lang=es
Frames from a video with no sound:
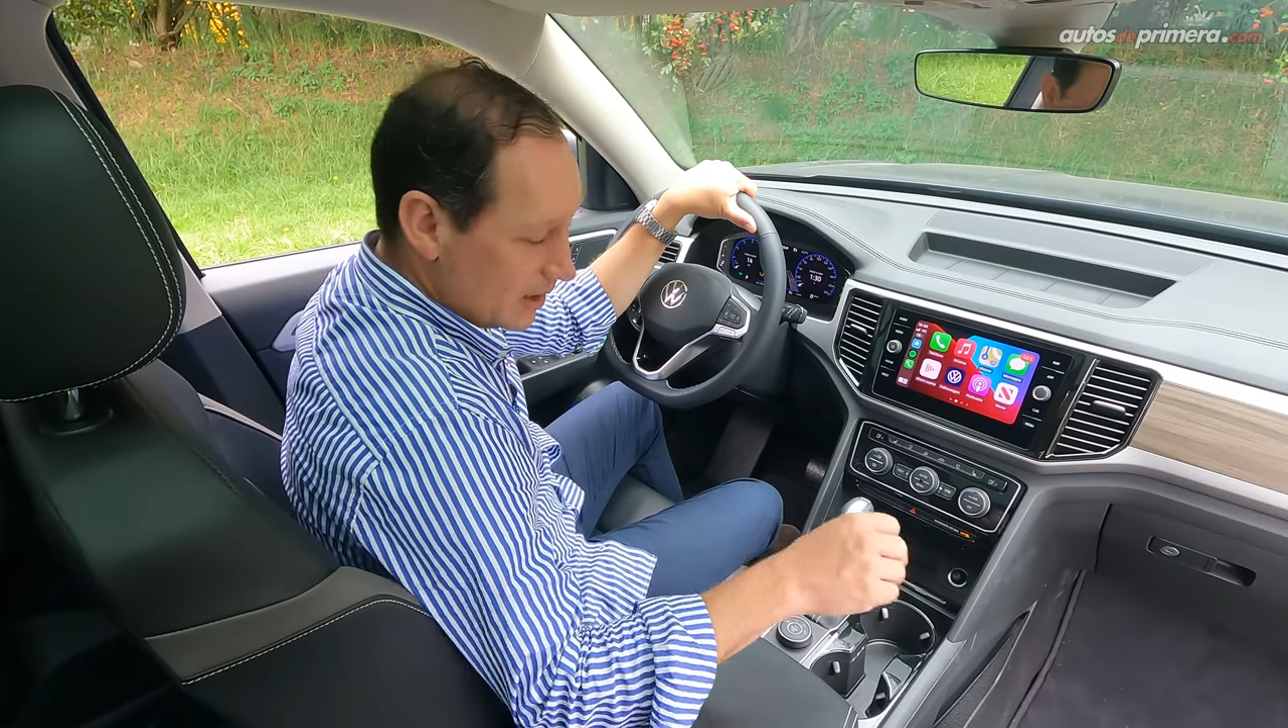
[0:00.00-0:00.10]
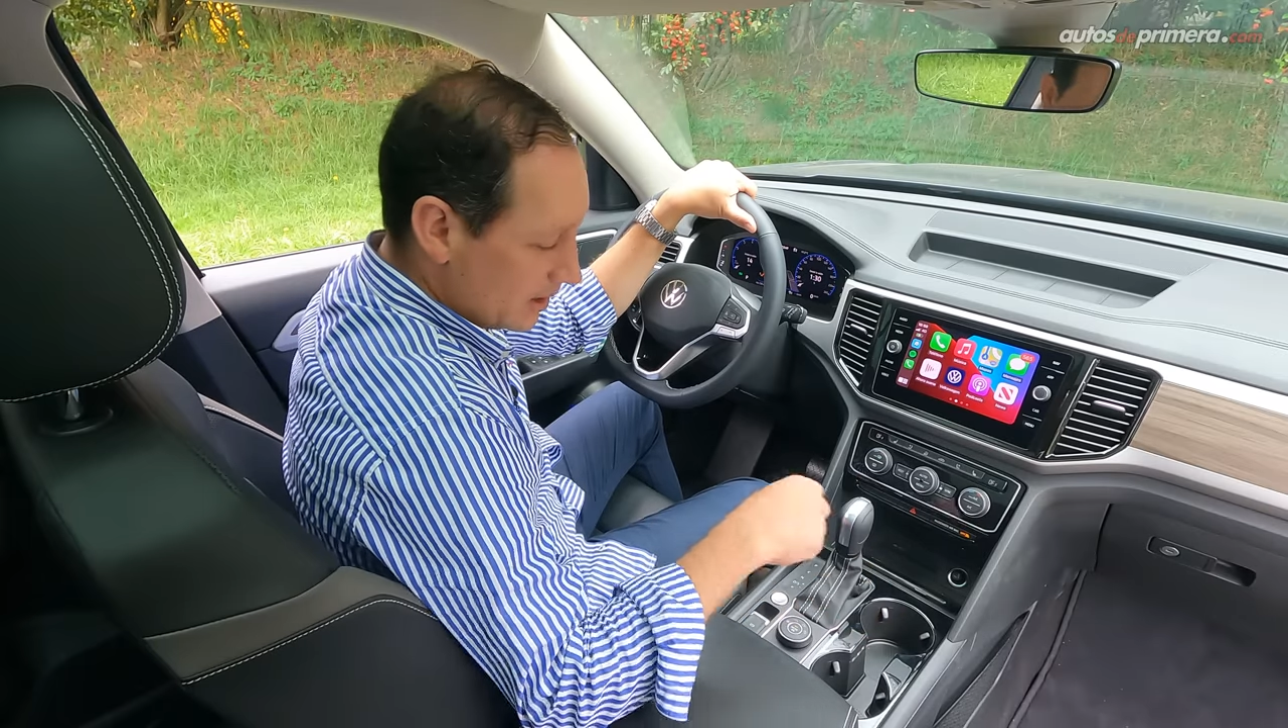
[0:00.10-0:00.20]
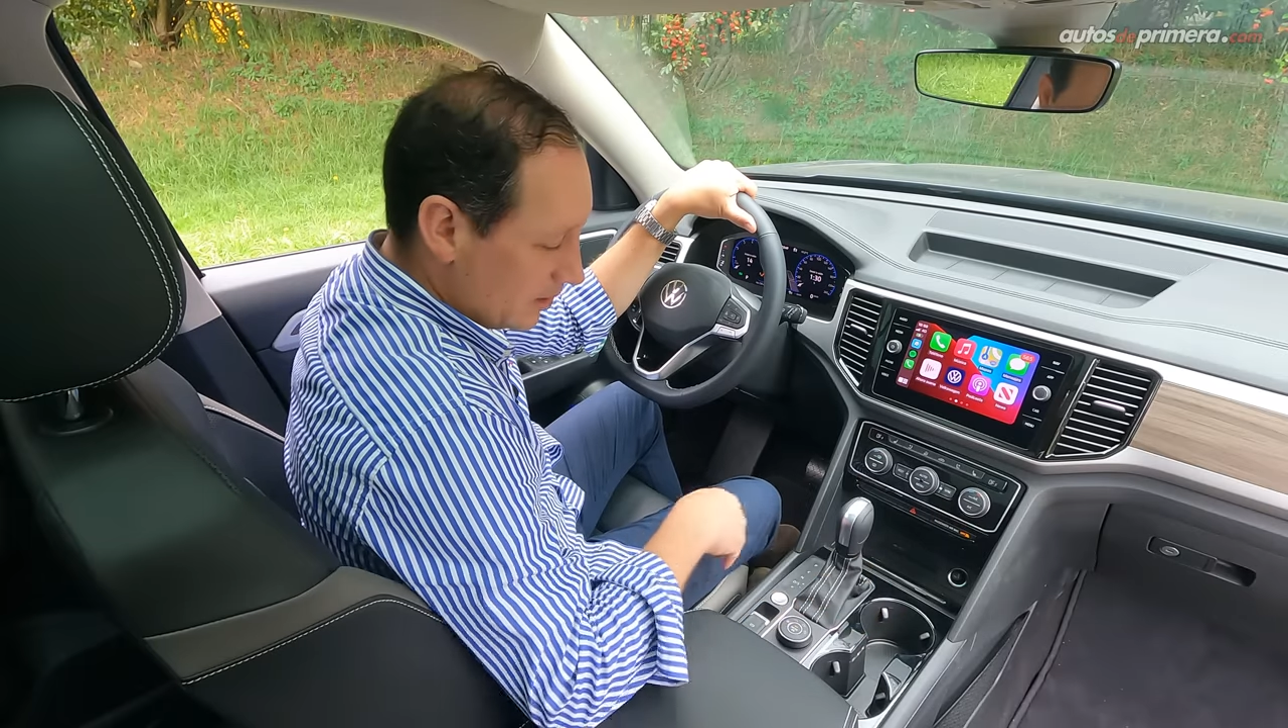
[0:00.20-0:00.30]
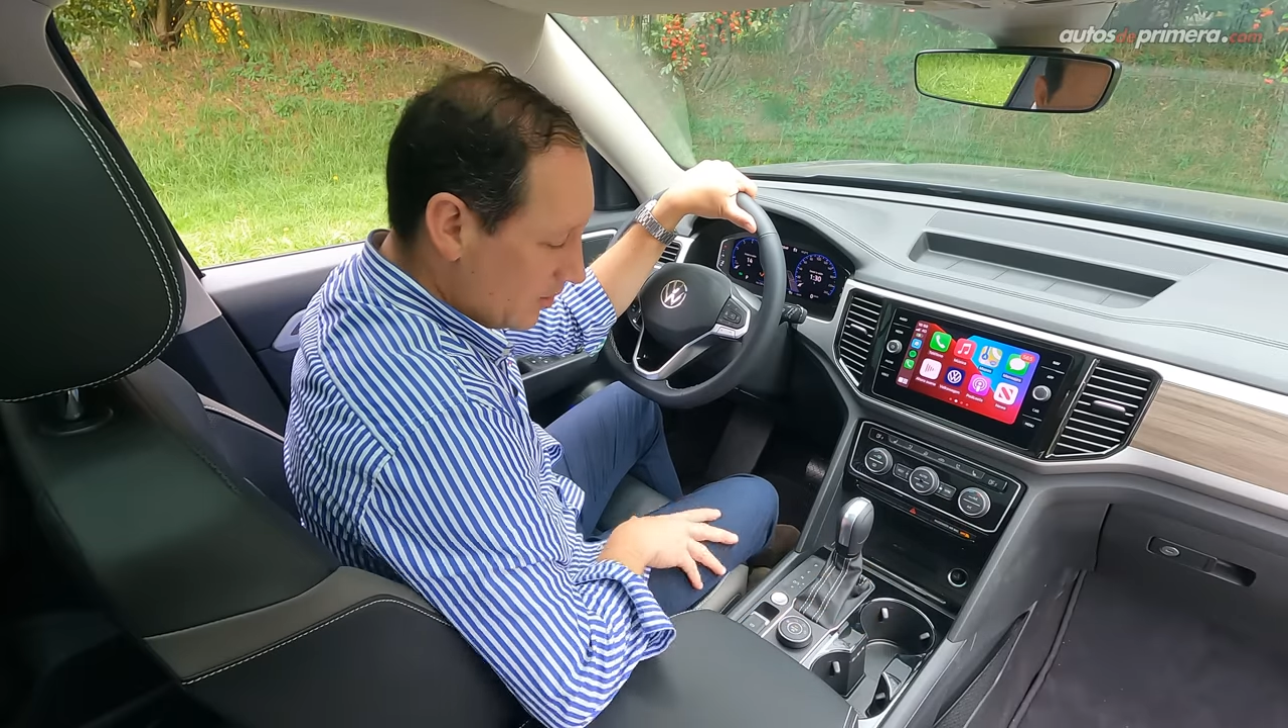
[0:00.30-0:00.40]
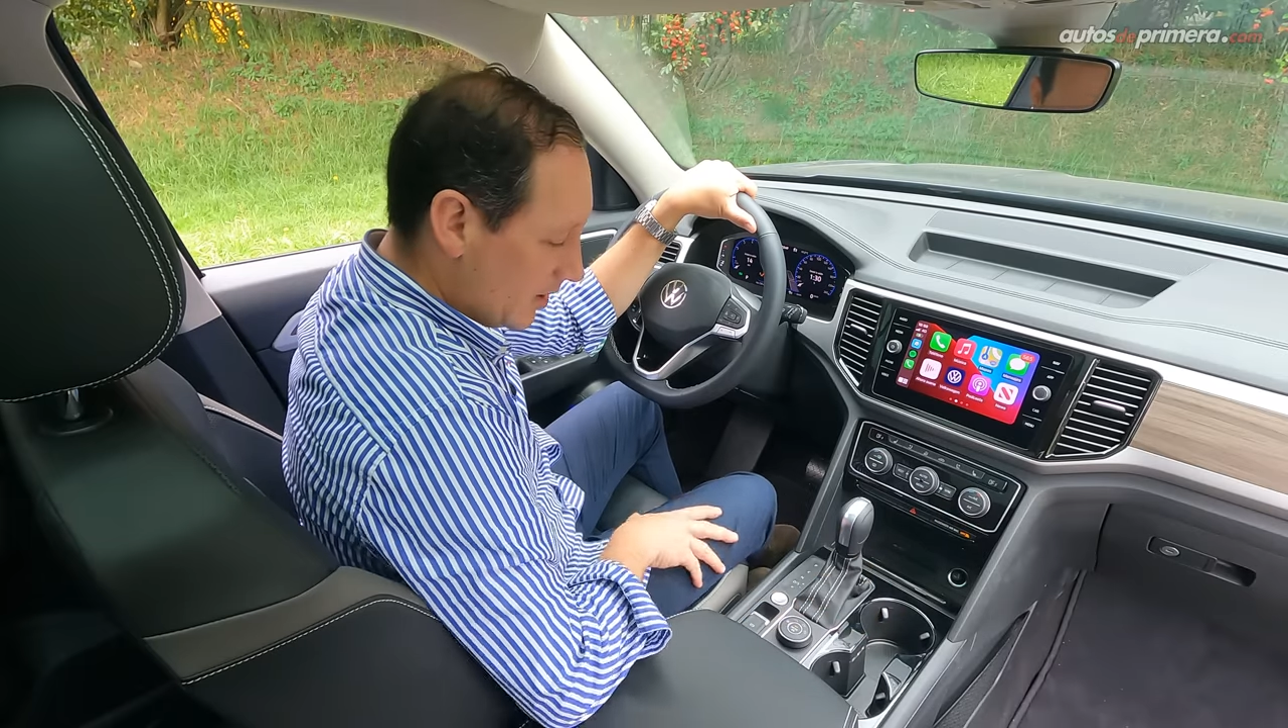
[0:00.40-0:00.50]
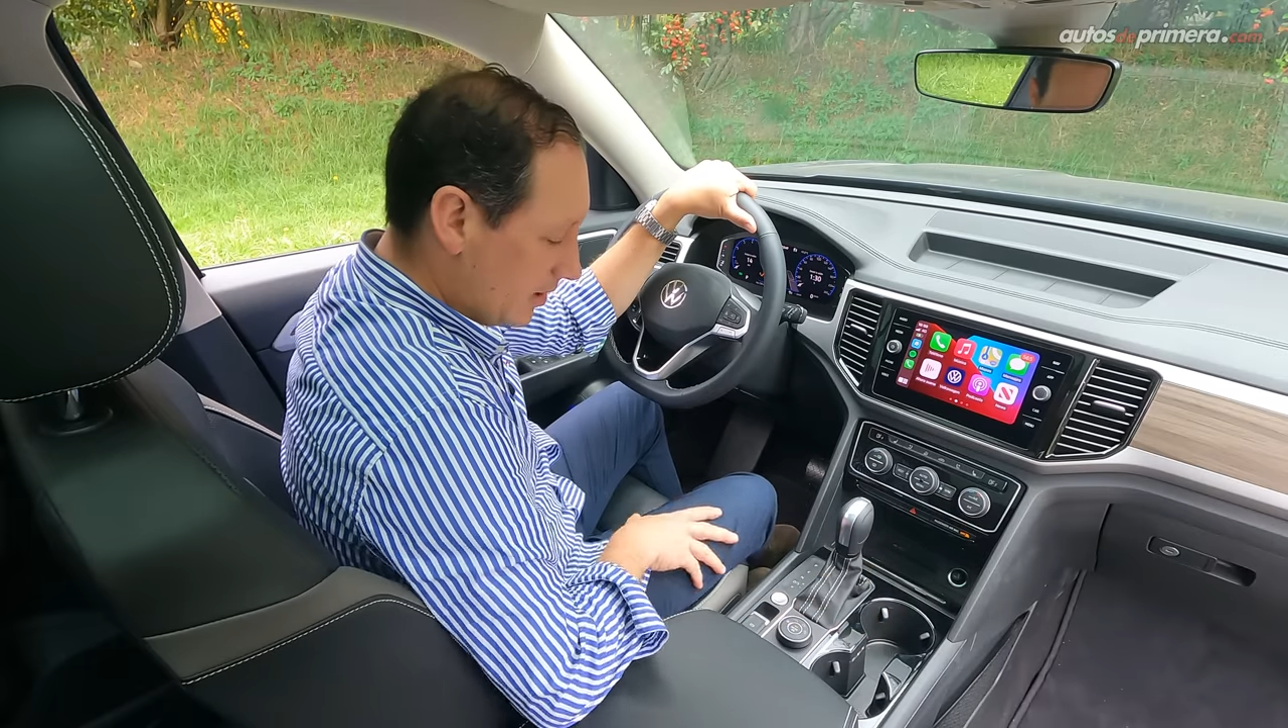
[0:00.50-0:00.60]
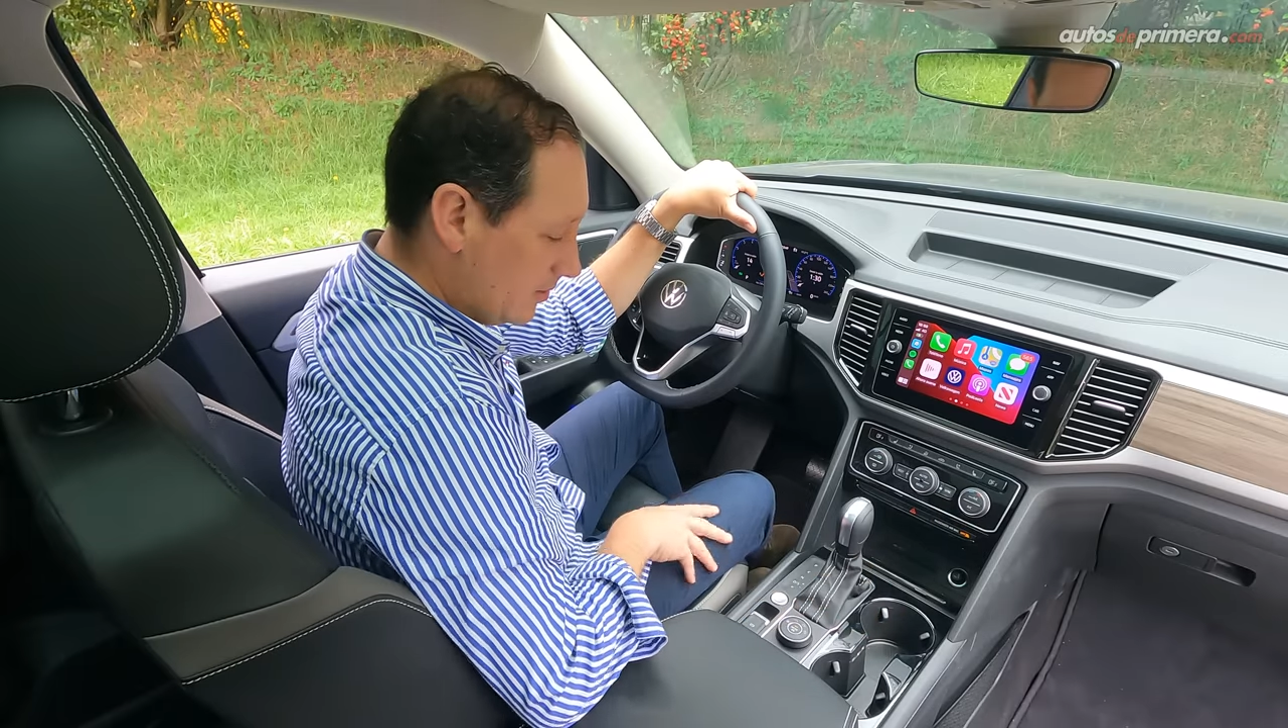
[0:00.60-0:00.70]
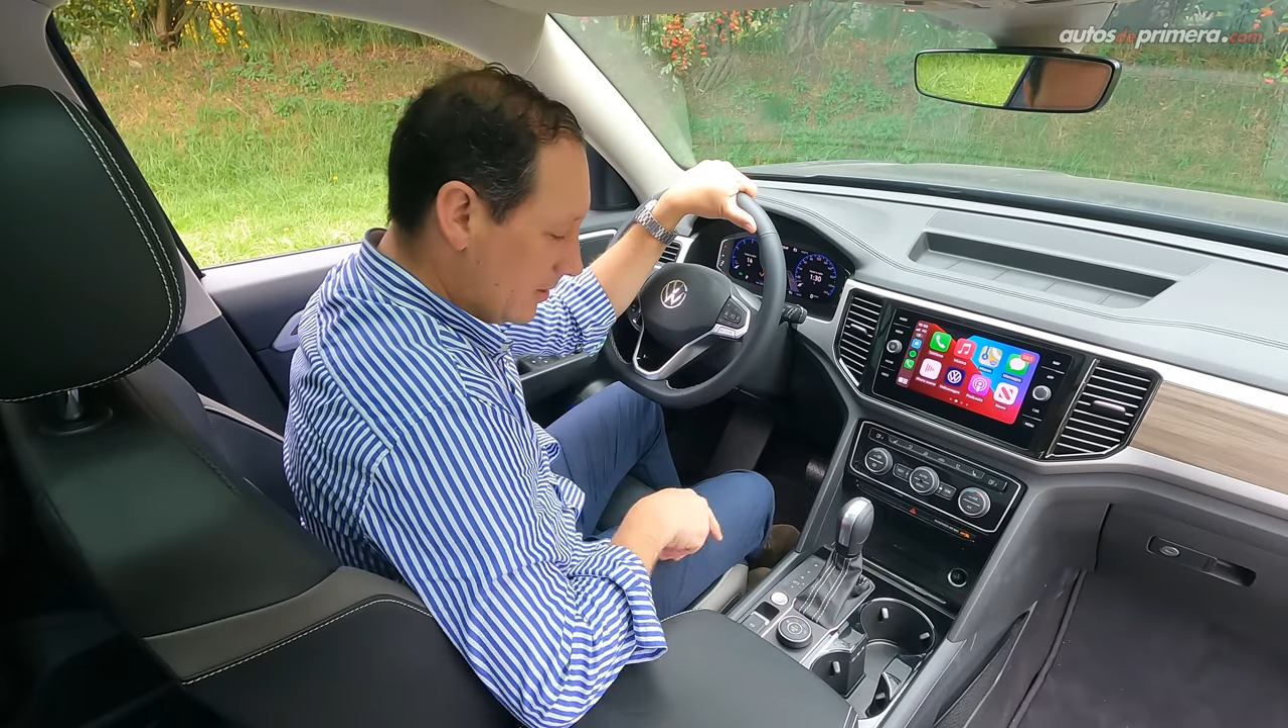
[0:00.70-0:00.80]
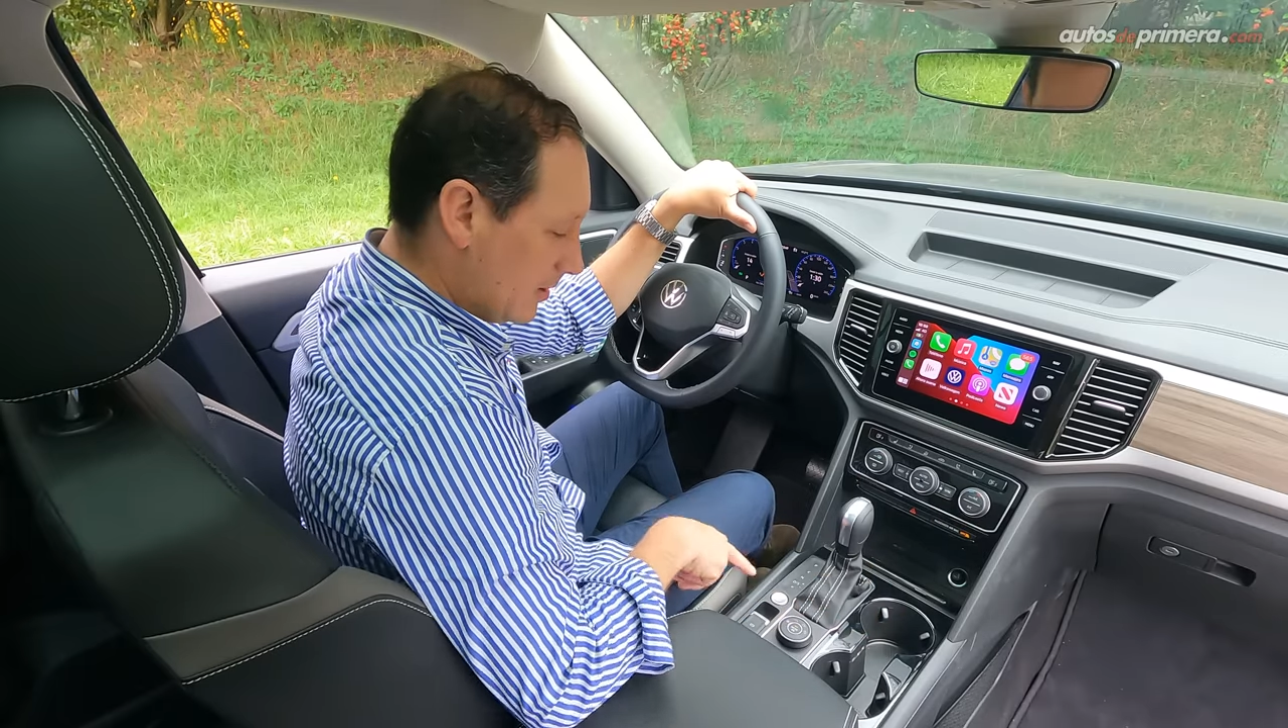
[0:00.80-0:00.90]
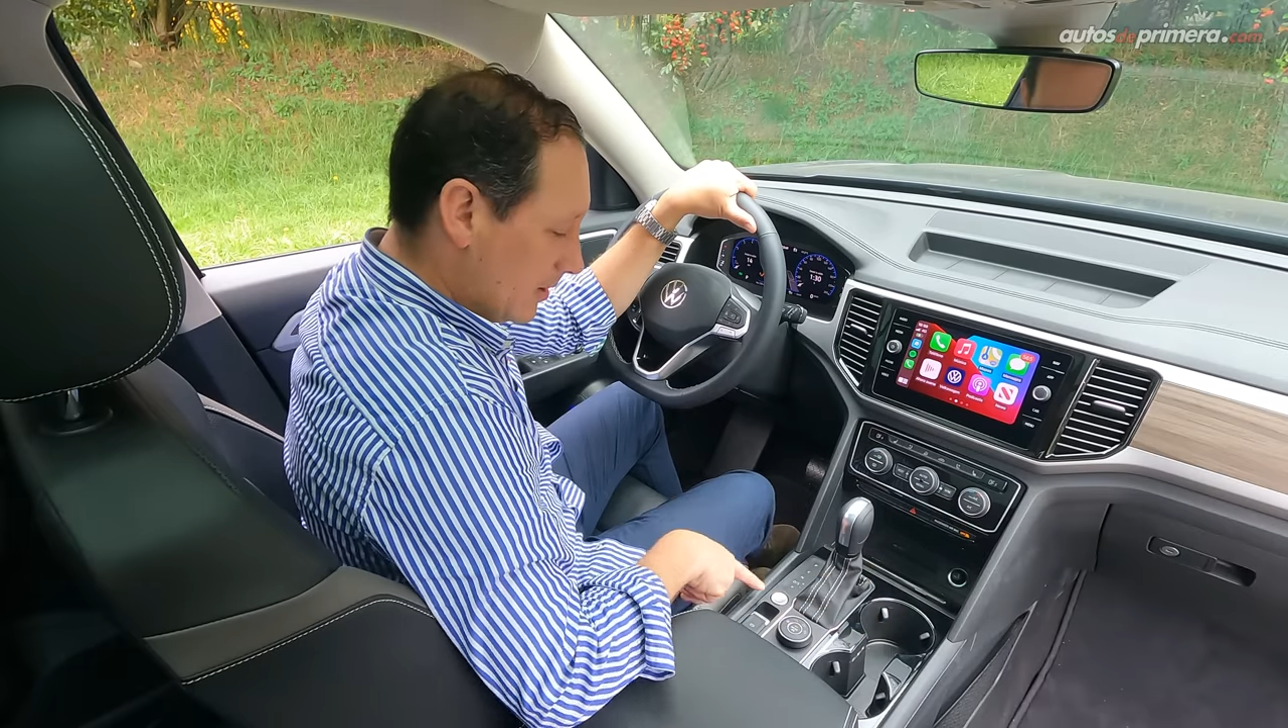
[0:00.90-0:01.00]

que hay que cuidarlo,